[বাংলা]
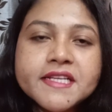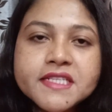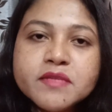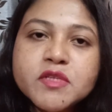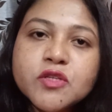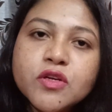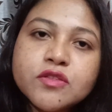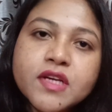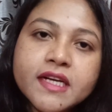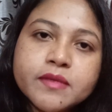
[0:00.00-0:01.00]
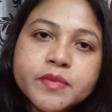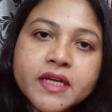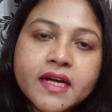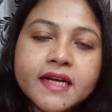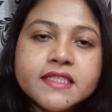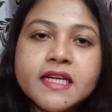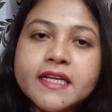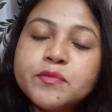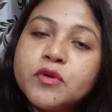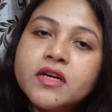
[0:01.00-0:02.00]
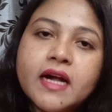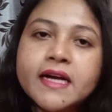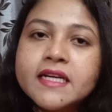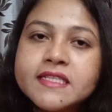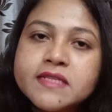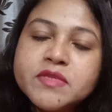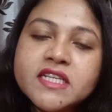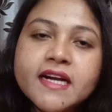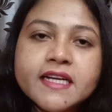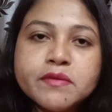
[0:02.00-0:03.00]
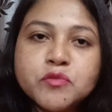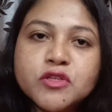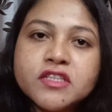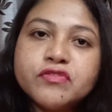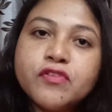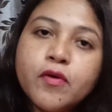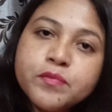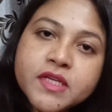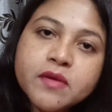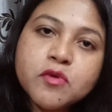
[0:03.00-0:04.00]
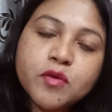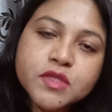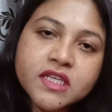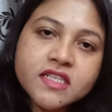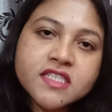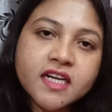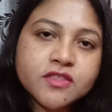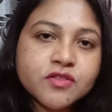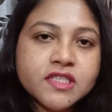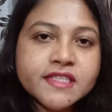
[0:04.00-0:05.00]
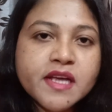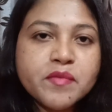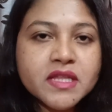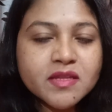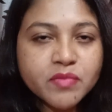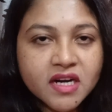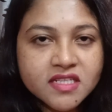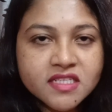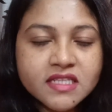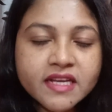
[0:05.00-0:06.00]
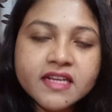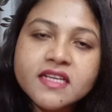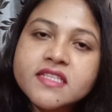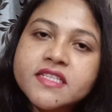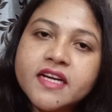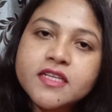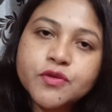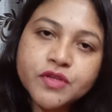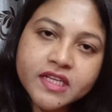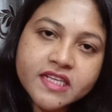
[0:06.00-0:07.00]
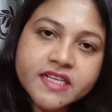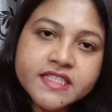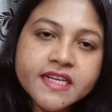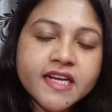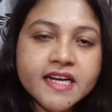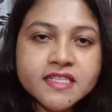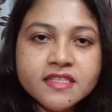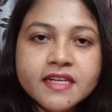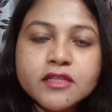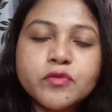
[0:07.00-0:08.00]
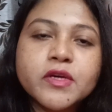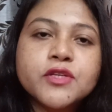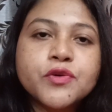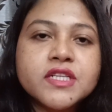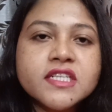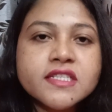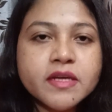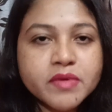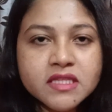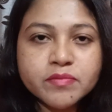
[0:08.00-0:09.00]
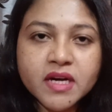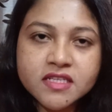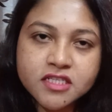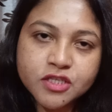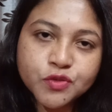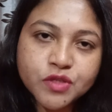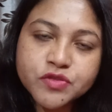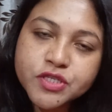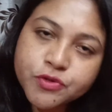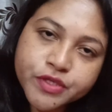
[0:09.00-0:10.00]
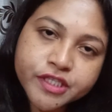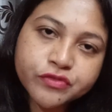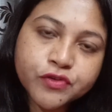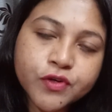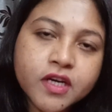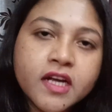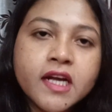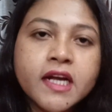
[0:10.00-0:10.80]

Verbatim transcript: এজ লিমিট কত লাগবে আচ্ছা এরপর আগে এজ লিমিটের আগে আমি বলে দিই ফর্ম ফিল আপ কবে থেকে স্টার্ট হচ্ছে সেভেন্থ মার্চ থেকে স্টার্ট হয়ে গিয়েছে লাস্ট ডেট তোমার টোয়েন্টি সেভেন্থ মার্চ টু থাউজেন্ড টোয়েন্টি ফোর